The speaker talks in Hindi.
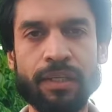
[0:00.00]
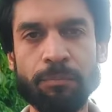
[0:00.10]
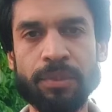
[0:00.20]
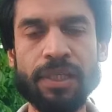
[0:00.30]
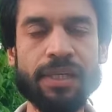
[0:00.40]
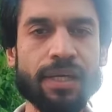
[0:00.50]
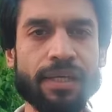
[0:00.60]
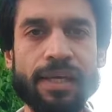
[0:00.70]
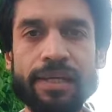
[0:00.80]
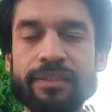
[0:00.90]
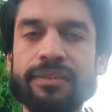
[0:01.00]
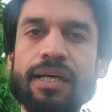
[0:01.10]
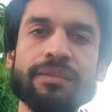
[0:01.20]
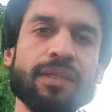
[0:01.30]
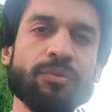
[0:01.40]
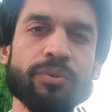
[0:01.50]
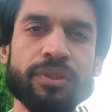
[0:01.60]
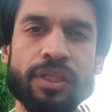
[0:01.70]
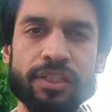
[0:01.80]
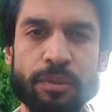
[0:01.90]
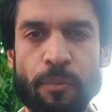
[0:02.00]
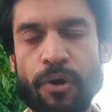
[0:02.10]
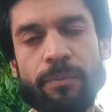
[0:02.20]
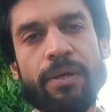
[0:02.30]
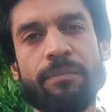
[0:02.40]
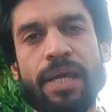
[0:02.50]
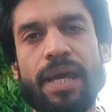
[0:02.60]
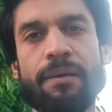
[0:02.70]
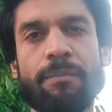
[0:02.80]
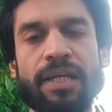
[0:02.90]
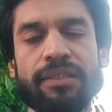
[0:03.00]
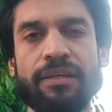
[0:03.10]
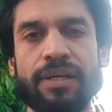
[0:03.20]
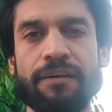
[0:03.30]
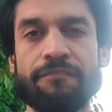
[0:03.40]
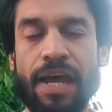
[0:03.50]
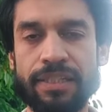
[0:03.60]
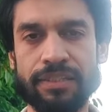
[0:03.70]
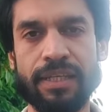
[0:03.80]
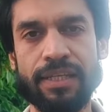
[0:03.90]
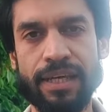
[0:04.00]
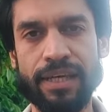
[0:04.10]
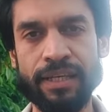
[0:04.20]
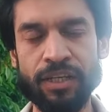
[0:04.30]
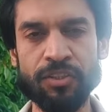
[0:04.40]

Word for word: तब्दीलियाँ की हैं लेकिन साथ साथ कुछ डिसअपॉइंटमेंट भी है पाकिस्तान क्रिकेट फैंस के लिए